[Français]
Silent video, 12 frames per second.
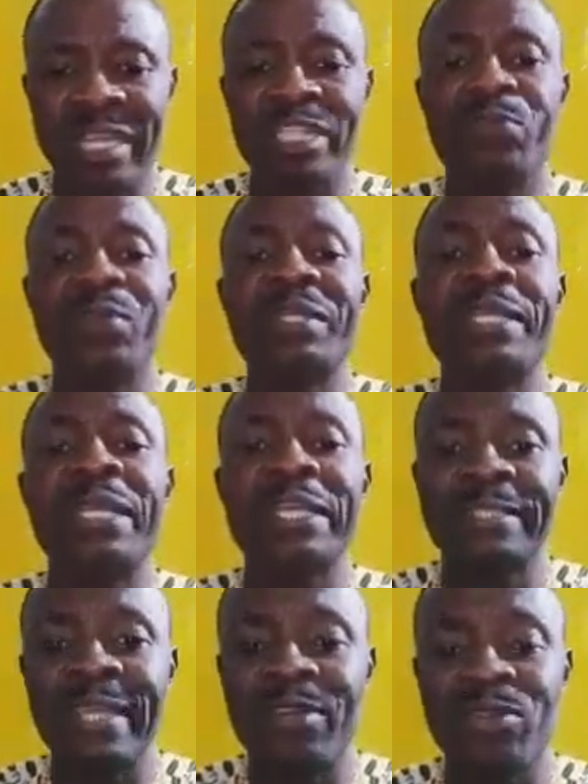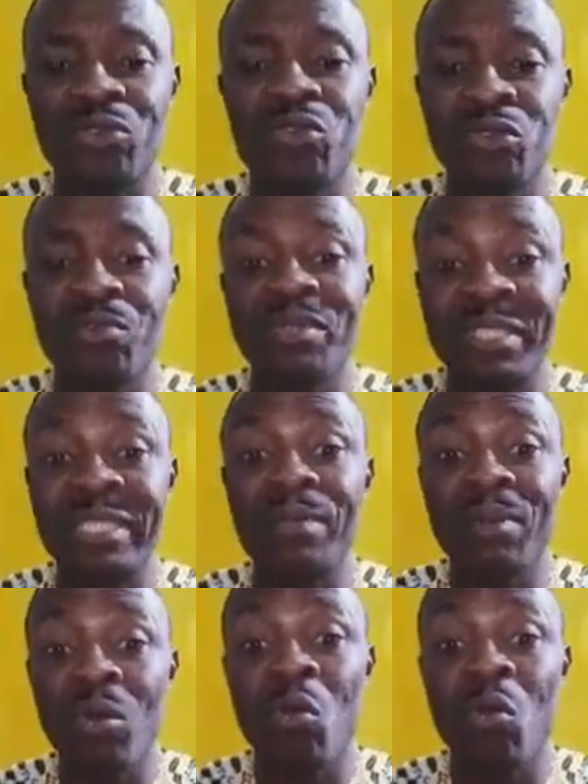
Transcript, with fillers: Respectez les arbitres, Messie si